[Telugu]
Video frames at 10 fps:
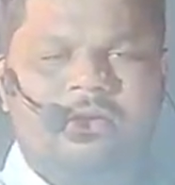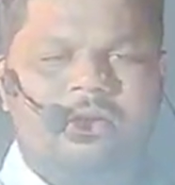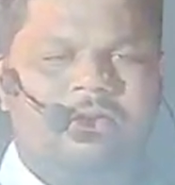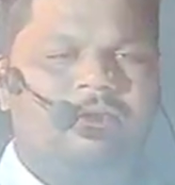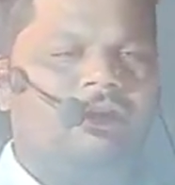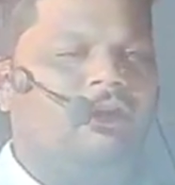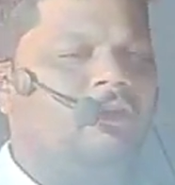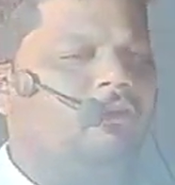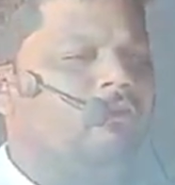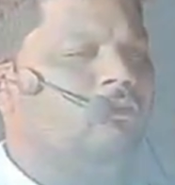ఇరవై
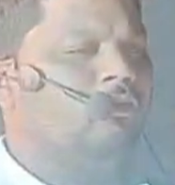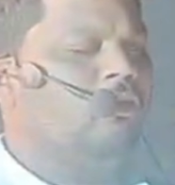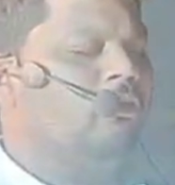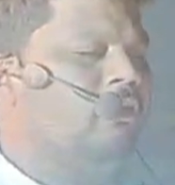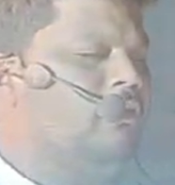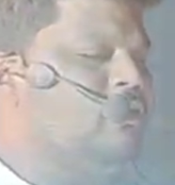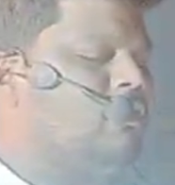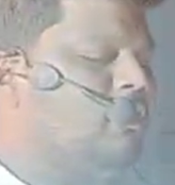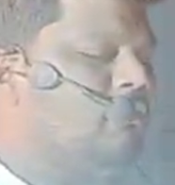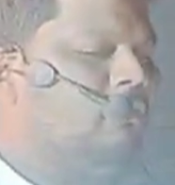మూడవ
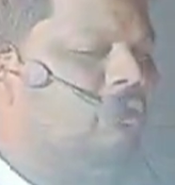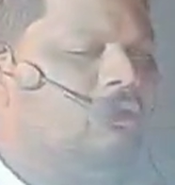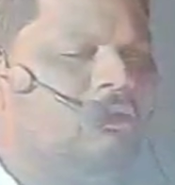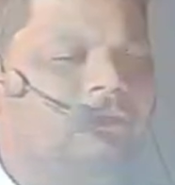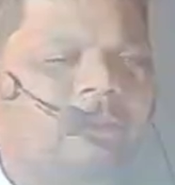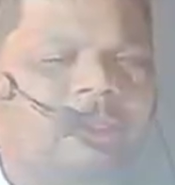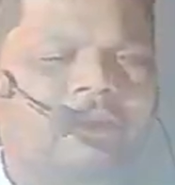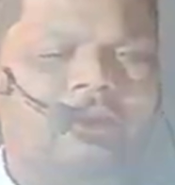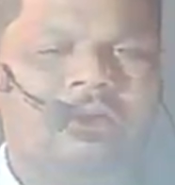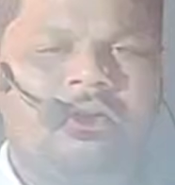వచ్చినములో
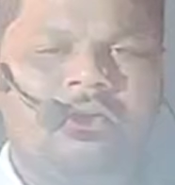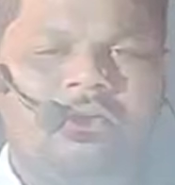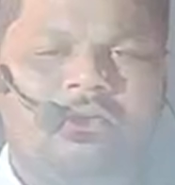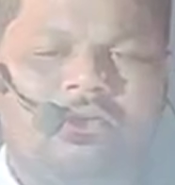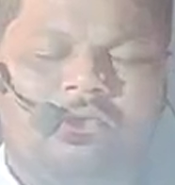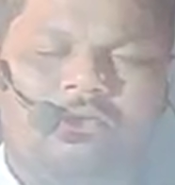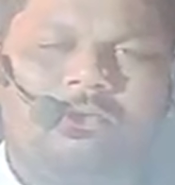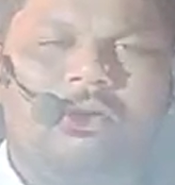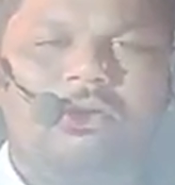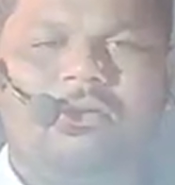
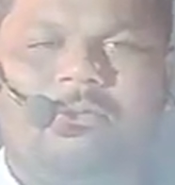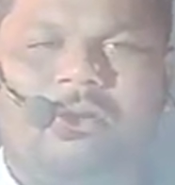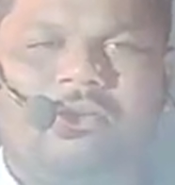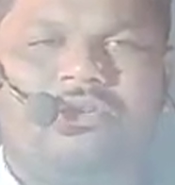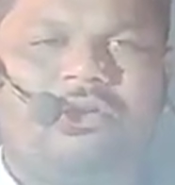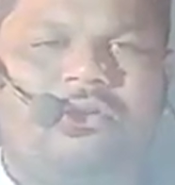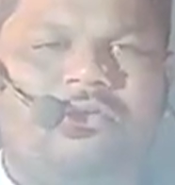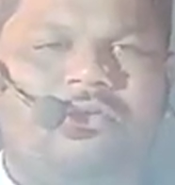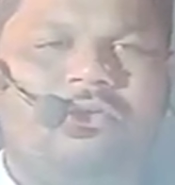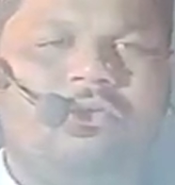కొంతమంది
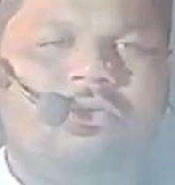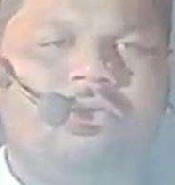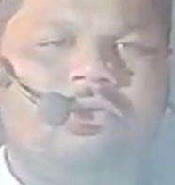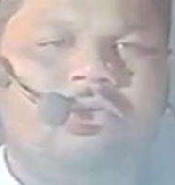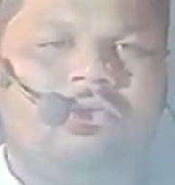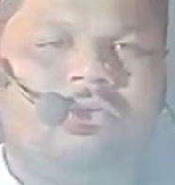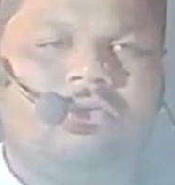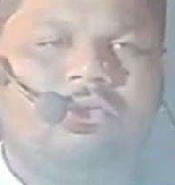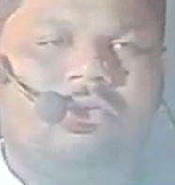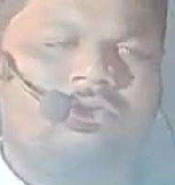ప్రజలకు
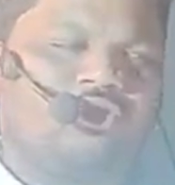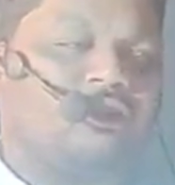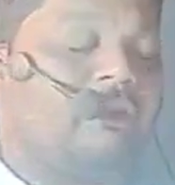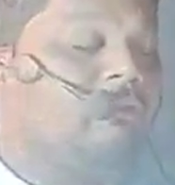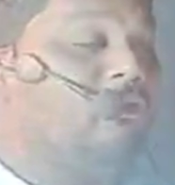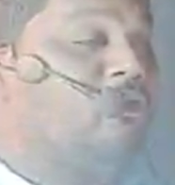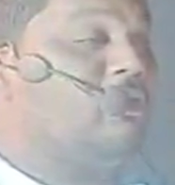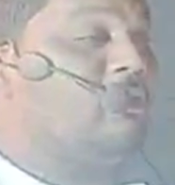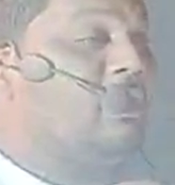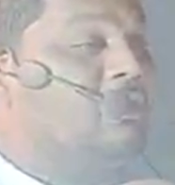ఒక శ్రమ
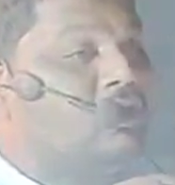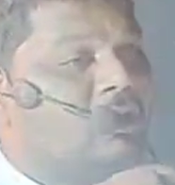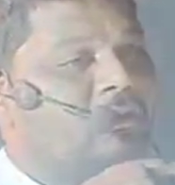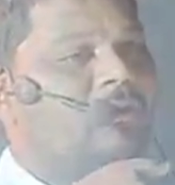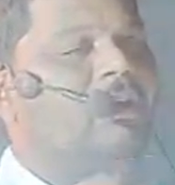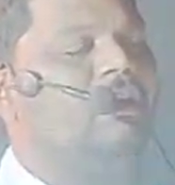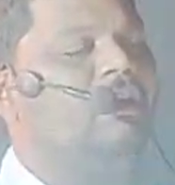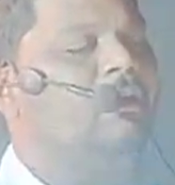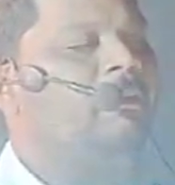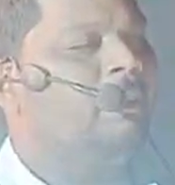వచ్చింది ఆ శ్రమ
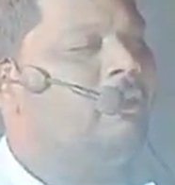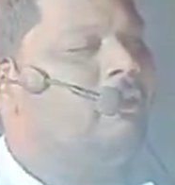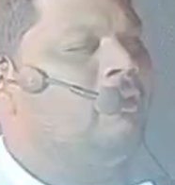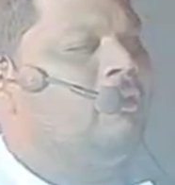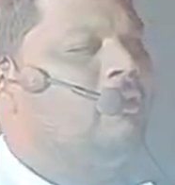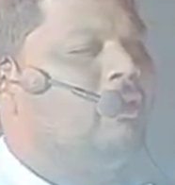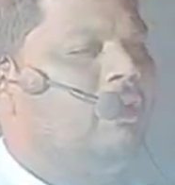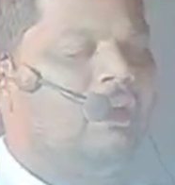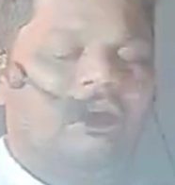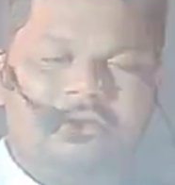
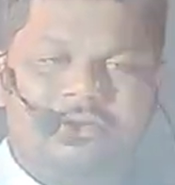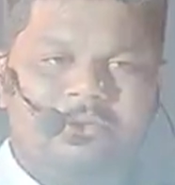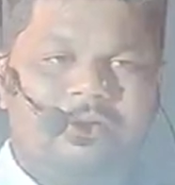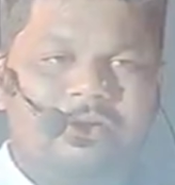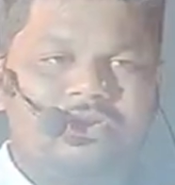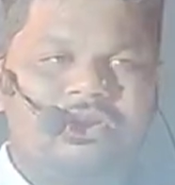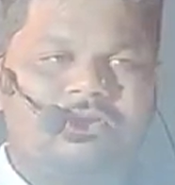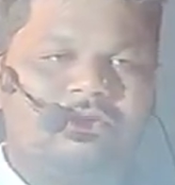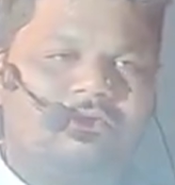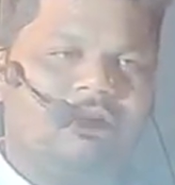ఎలాంటి
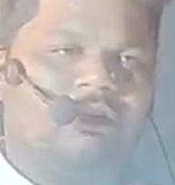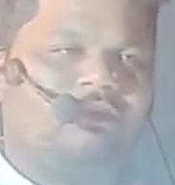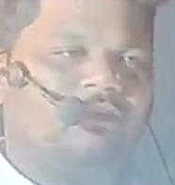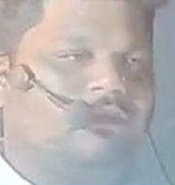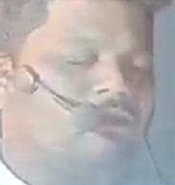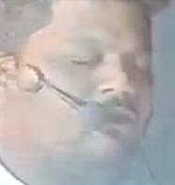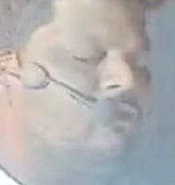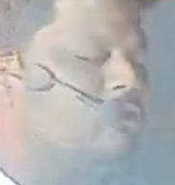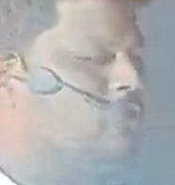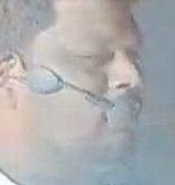పరిస్థితిని వాళ్ళకు
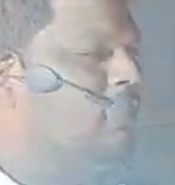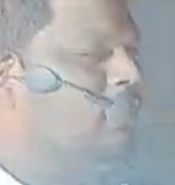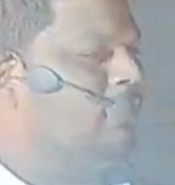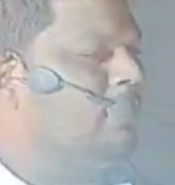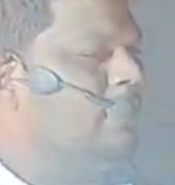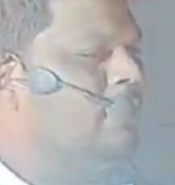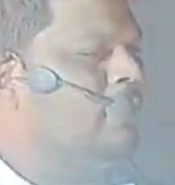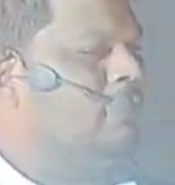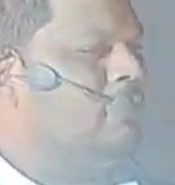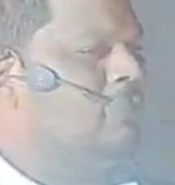తీసుకొచ్చింది
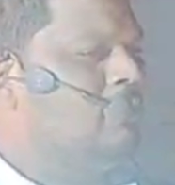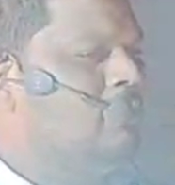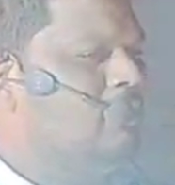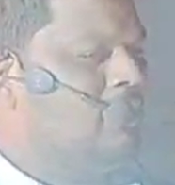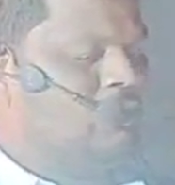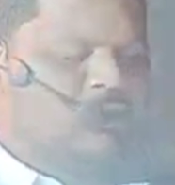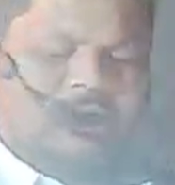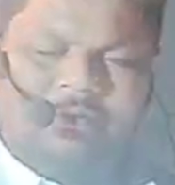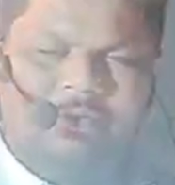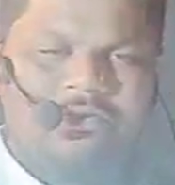ఈ
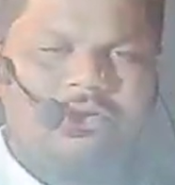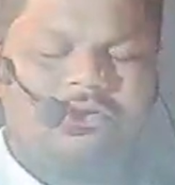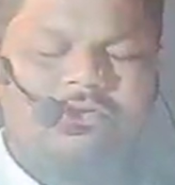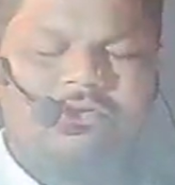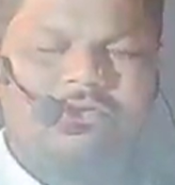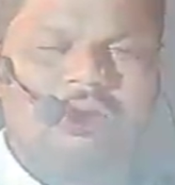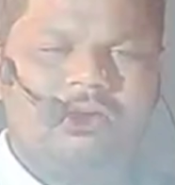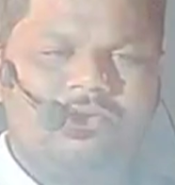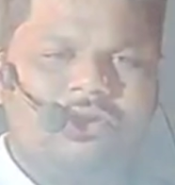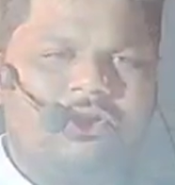శ్రమ అసలు
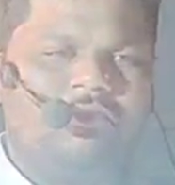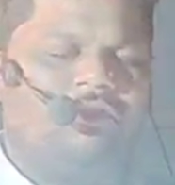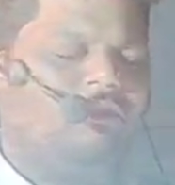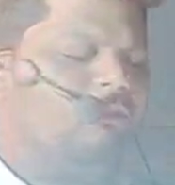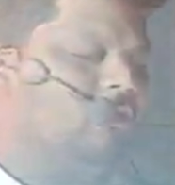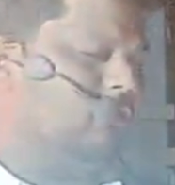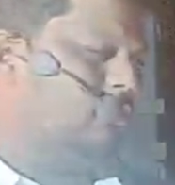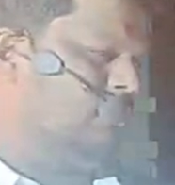వారి జీవితంలో